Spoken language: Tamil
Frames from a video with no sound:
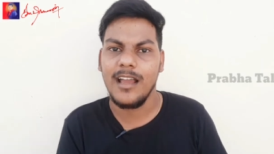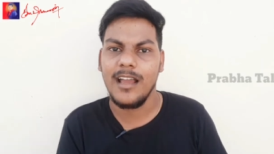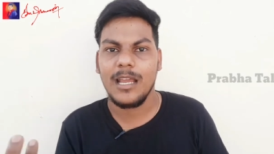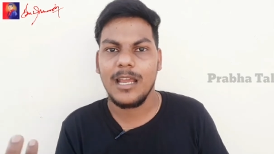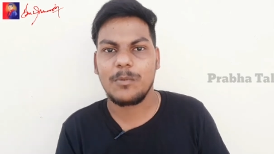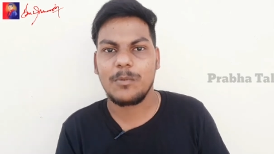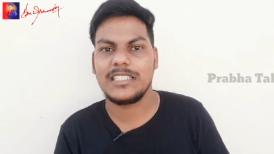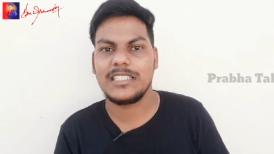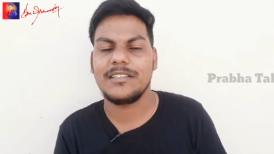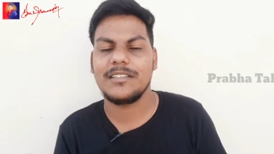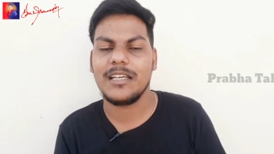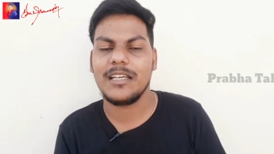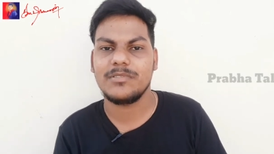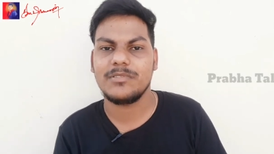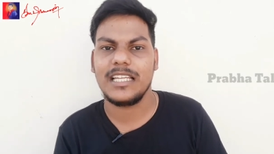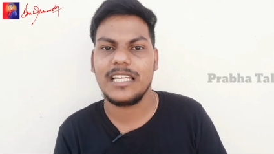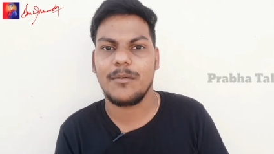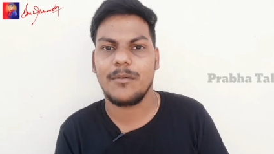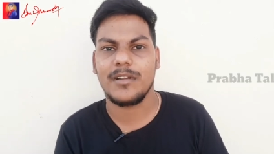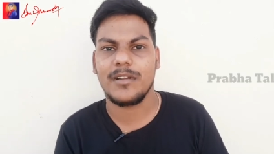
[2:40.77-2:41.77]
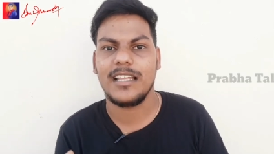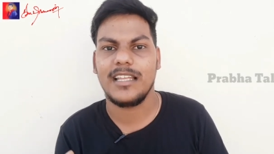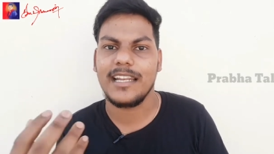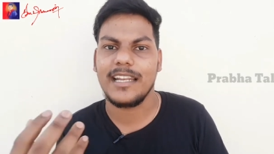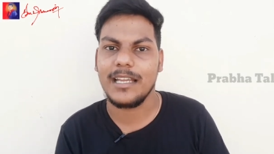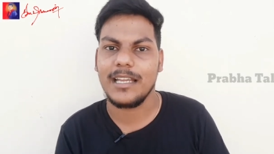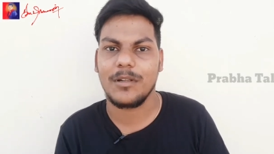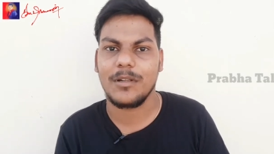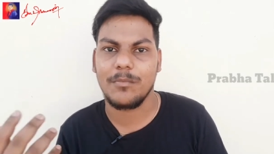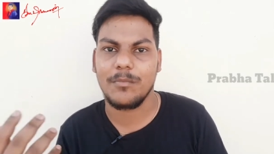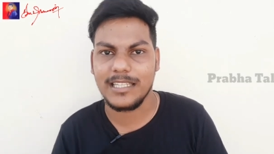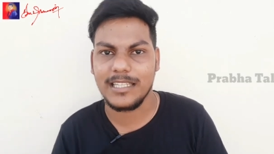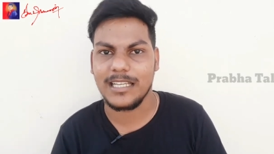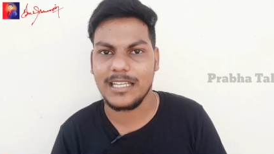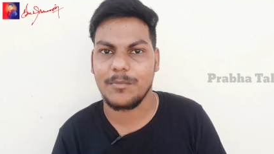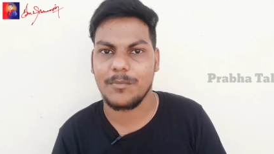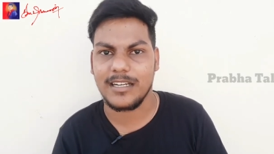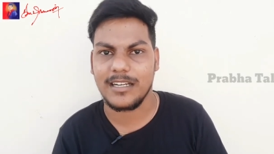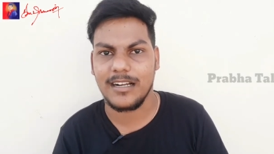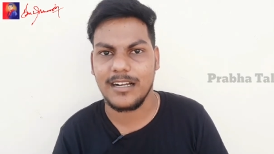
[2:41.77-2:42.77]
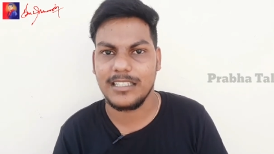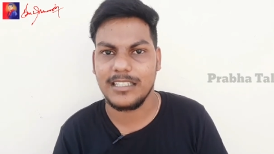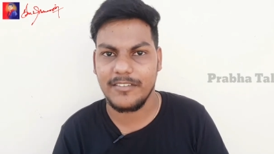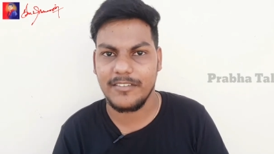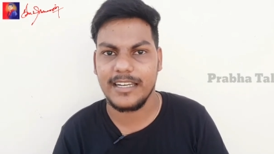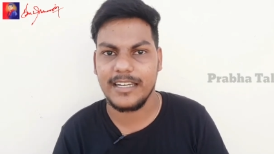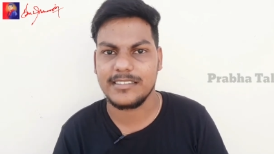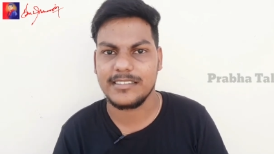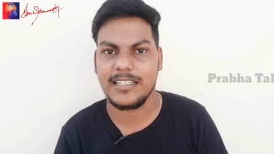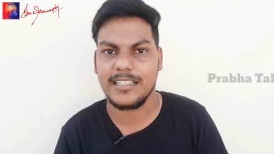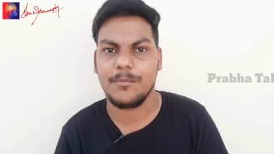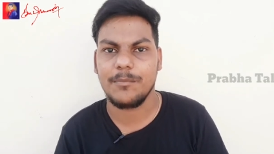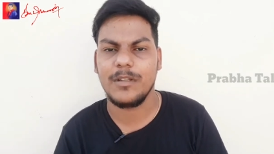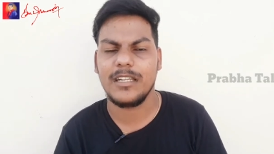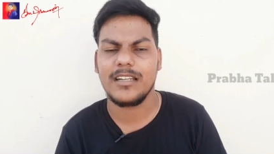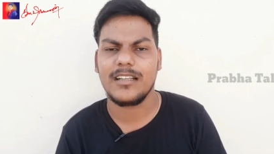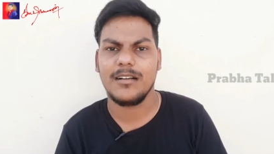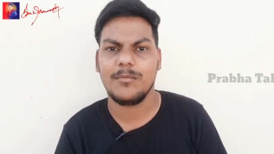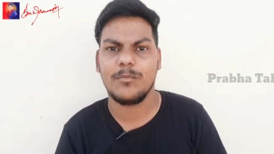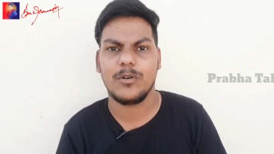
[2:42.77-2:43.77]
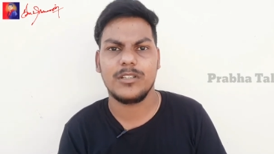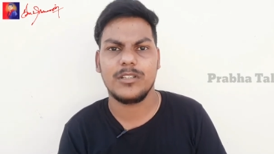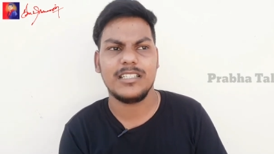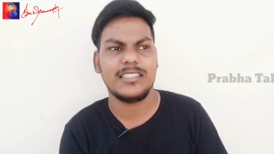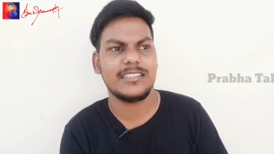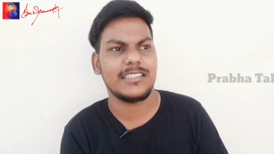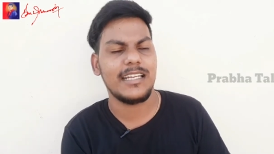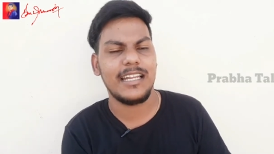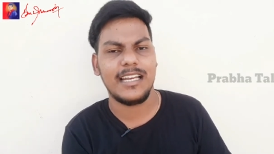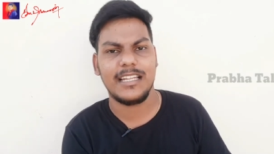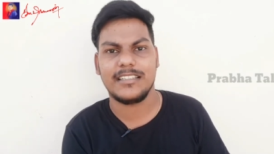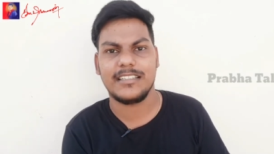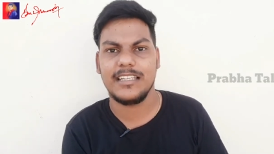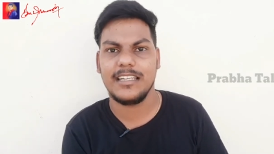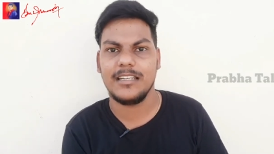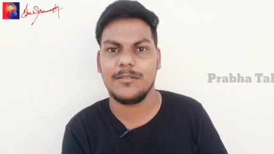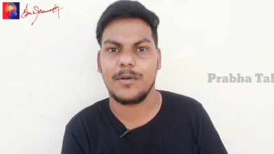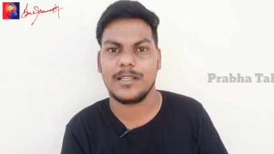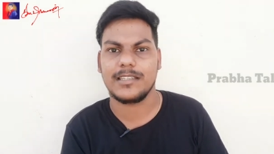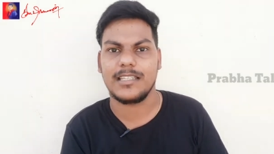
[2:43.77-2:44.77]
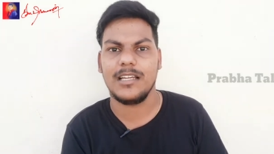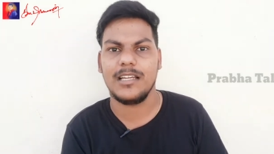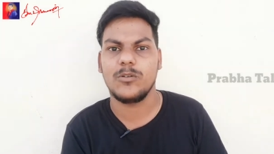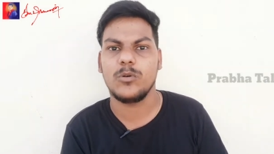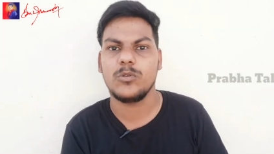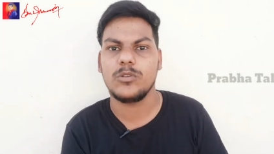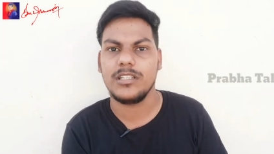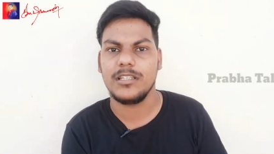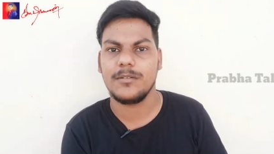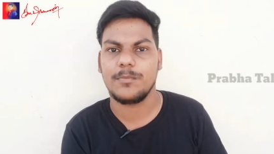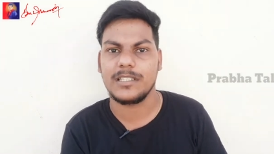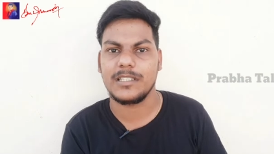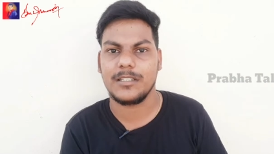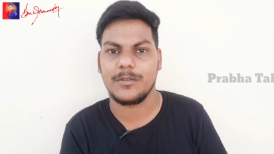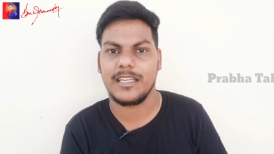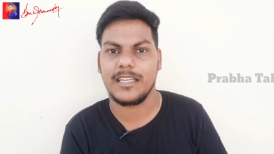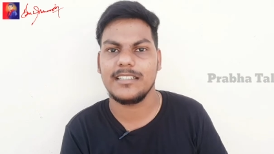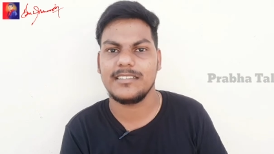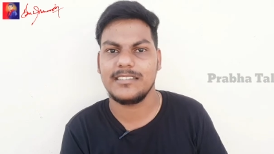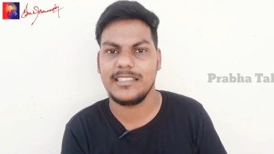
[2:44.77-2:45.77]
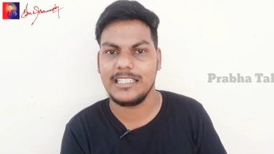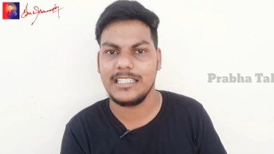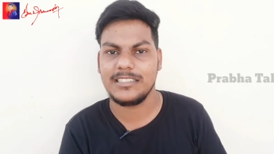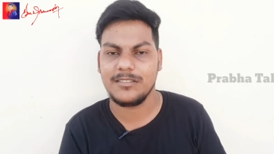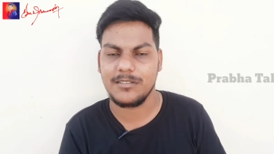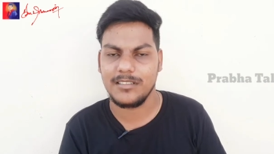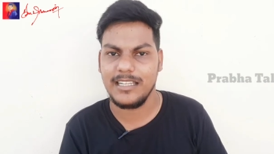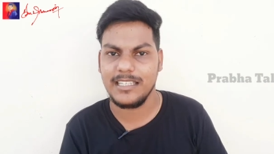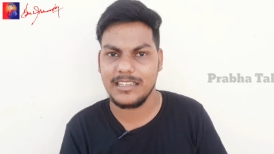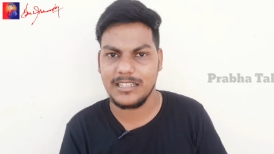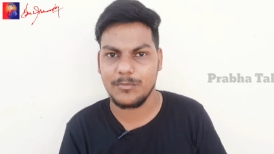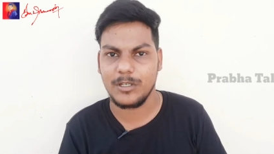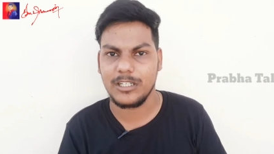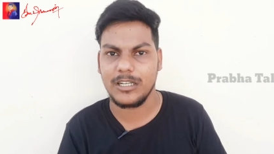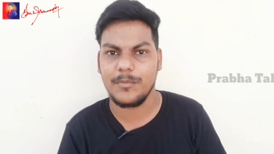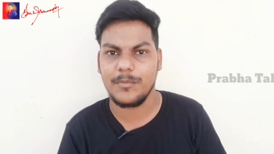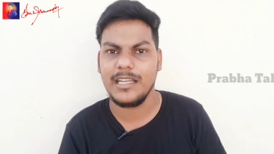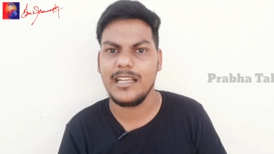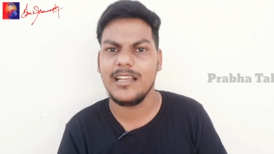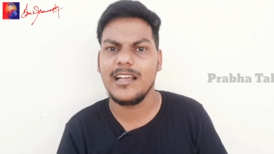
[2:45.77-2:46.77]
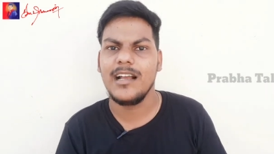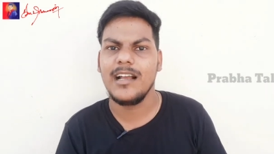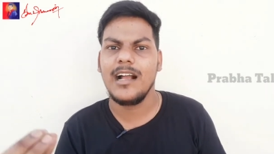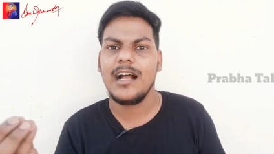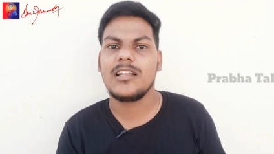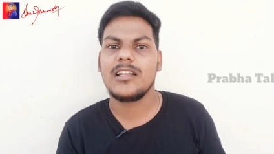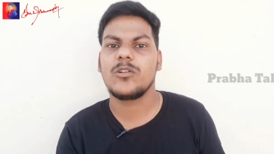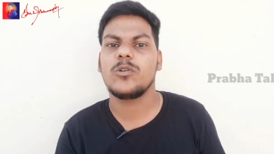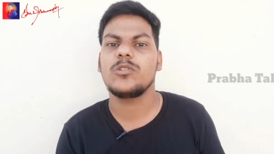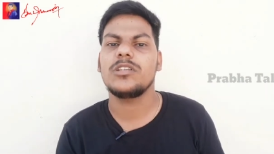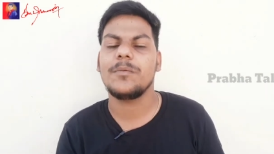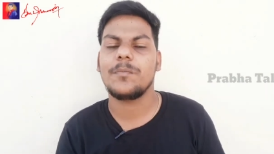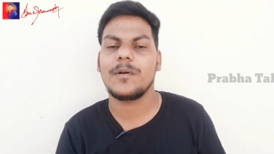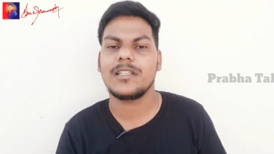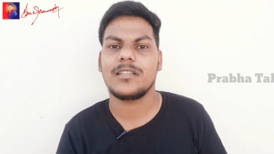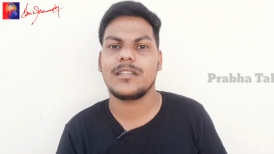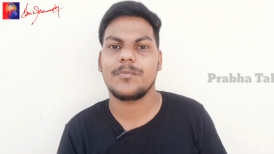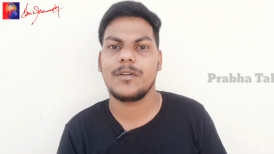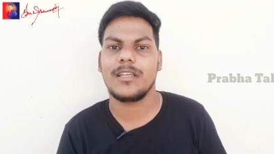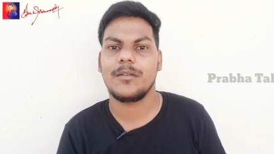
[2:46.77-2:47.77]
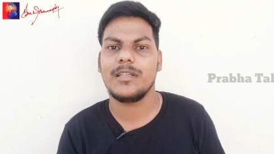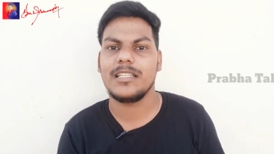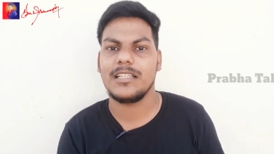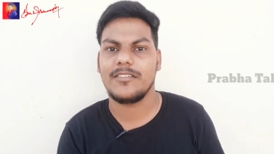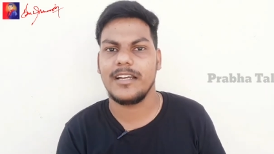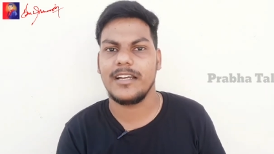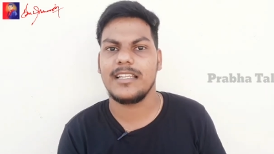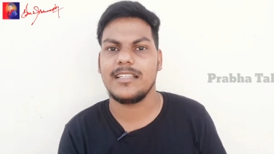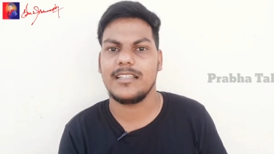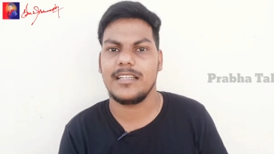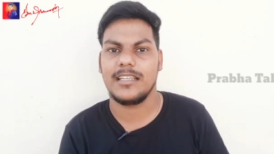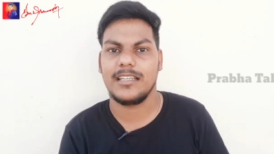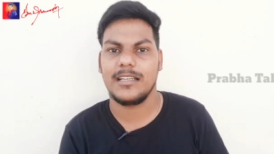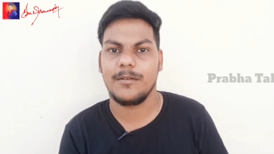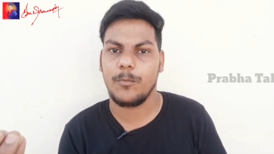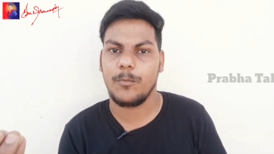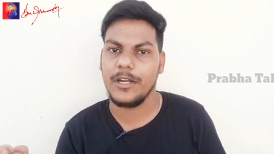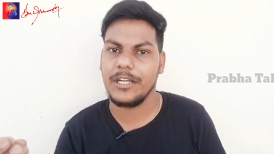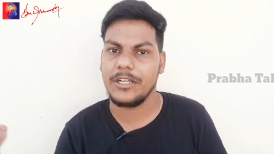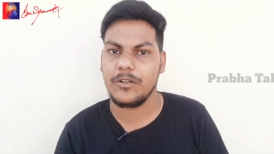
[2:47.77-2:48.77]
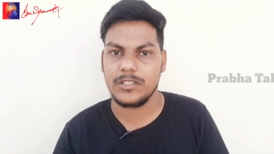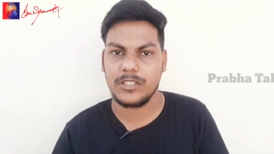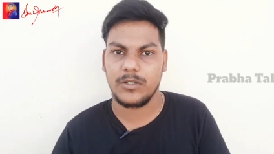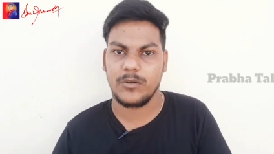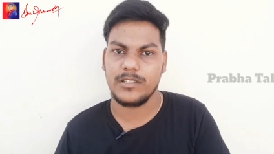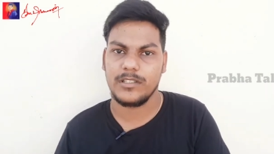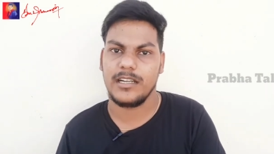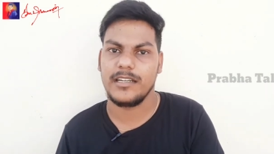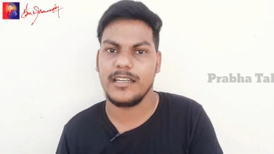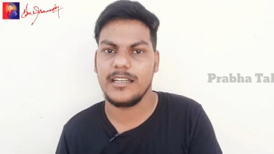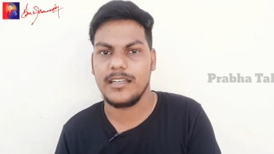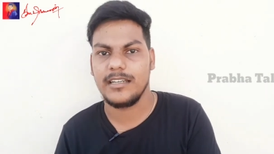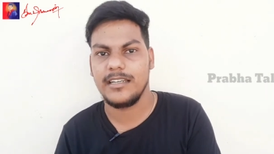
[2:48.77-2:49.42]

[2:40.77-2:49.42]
இப்போ சிம்டம்ஸ் இல்லாமல் தான் நிறைய பேர் பாதிக்கப்பட்டிருக்காங்க இந்த வைரஸில் இப்படி இருக்கும்போது சென்னையில் திடீர்னு பார்த்தா நூற்றி பத்து கேஸ் நே நேற்று மட்டுமே நூற்றி பத்து பேருமே இந்த வைரஸ் இங்கே போயிட்டு வந்தவங்க தான்